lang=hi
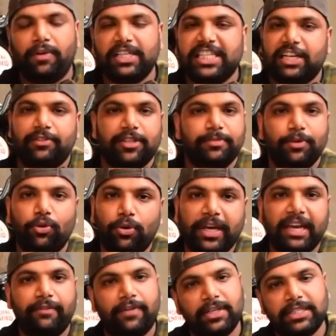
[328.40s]
फर्स्ट सर्विस भी
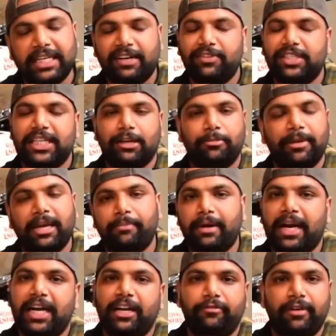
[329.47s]
ओके है फर्स्ट सर्विस तक भी
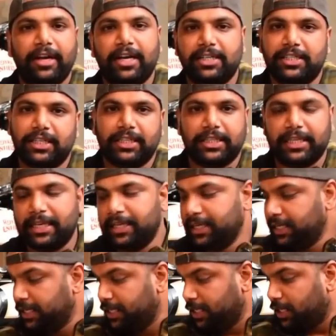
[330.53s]
आप आइडेंटिफाई कर सकते हैं
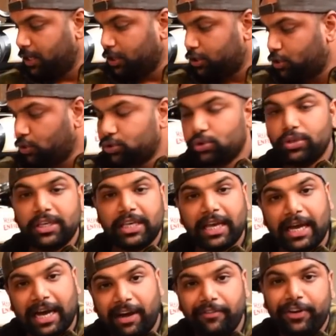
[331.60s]
तो दोस्तों
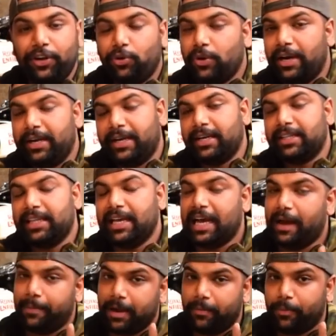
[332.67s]
यहाँ वीडियो को एंड करते हैं
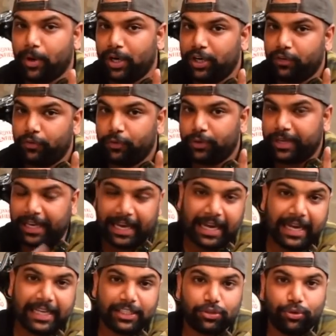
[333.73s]
आपका पॉइंट ऑफ व्यू
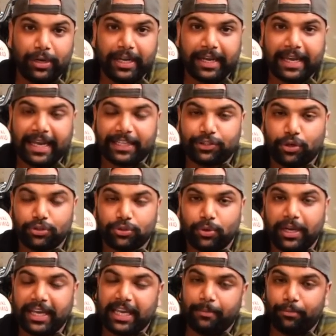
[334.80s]
क्या है इसको लेके एक्सॉस
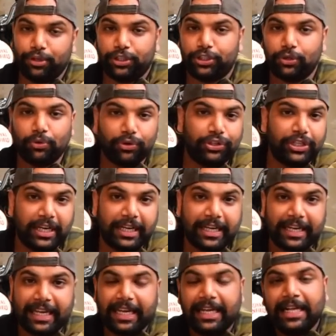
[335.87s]
को लेके मुझे ज़रूर शेयर
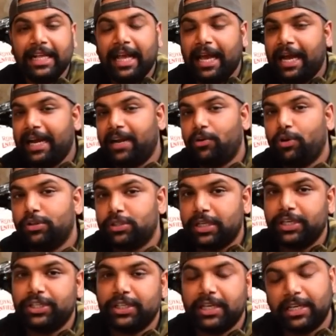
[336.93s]
करिए एंड कोई
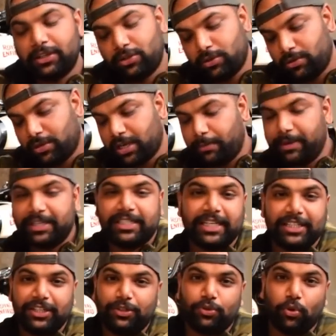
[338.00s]
सजेशन है तो कमेंट
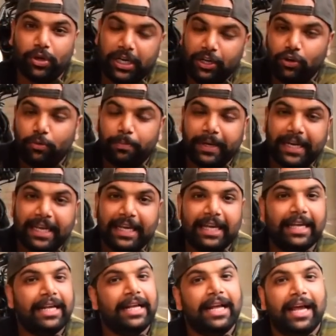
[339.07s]
सेक्शन टोटली ओपन
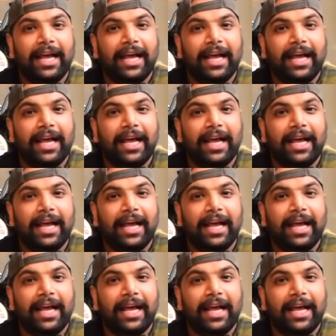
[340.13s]
है